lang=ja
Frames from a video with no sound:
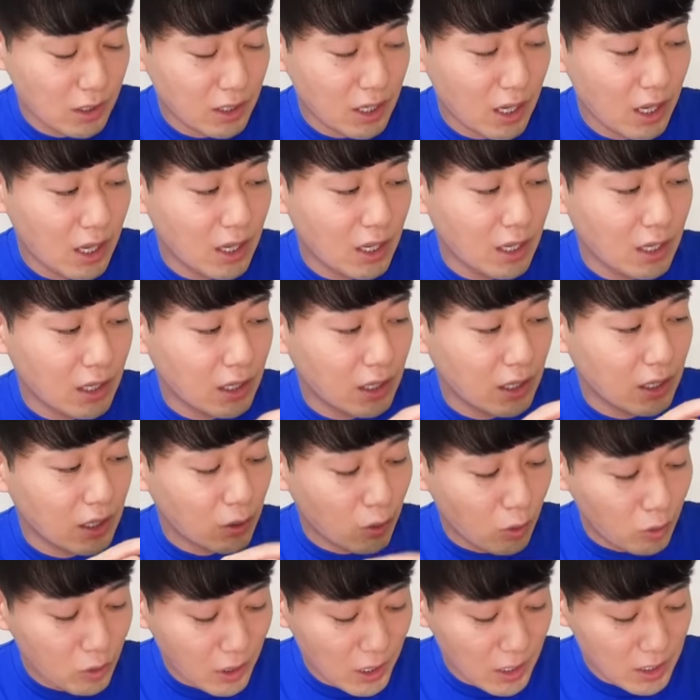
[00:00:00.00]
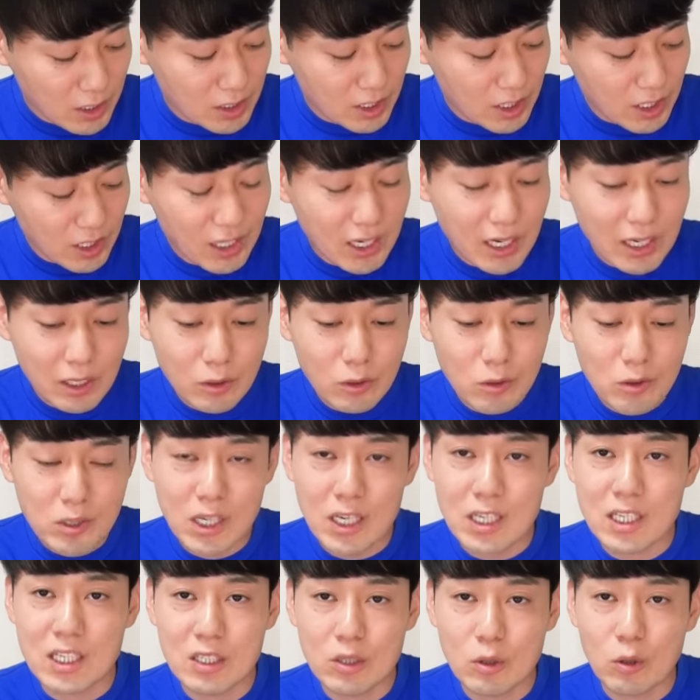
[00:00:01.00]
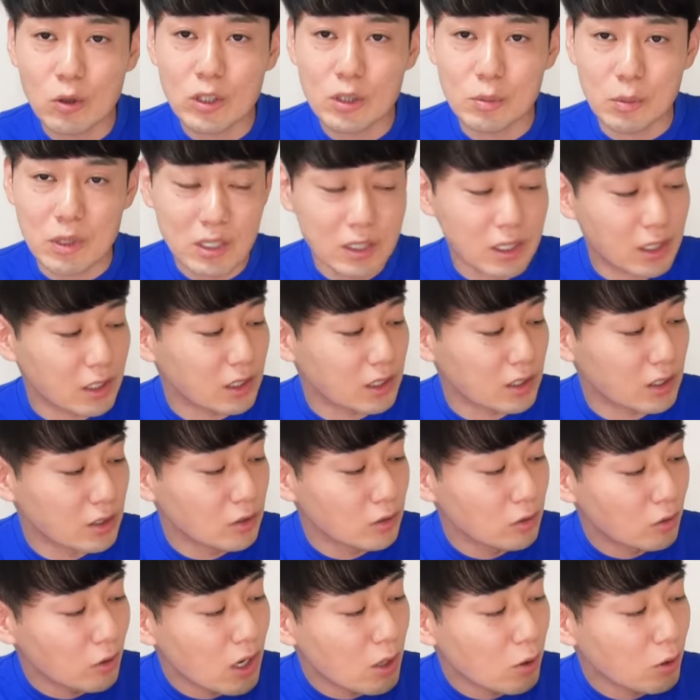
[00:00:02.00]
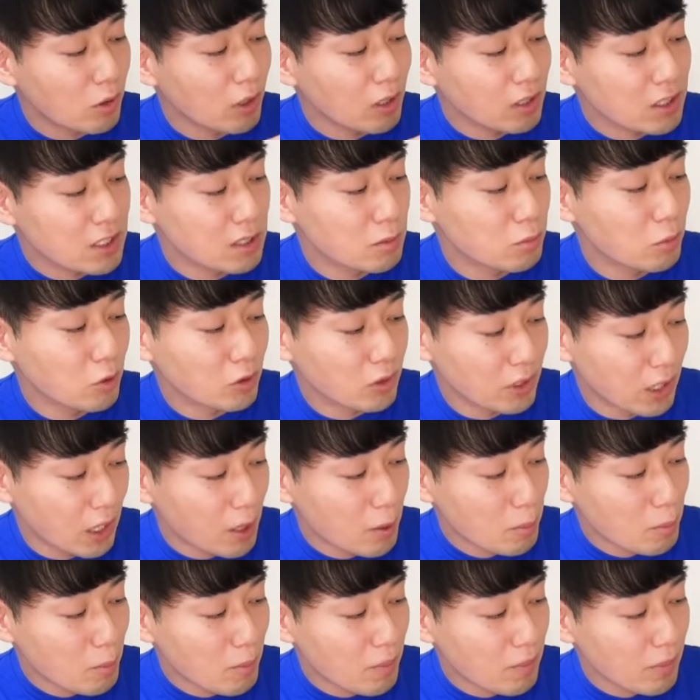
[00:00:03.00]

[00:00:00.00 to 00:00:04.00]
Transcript: で、えー、この エスディー カードの写真どうしますかっていうのがこれが質問で。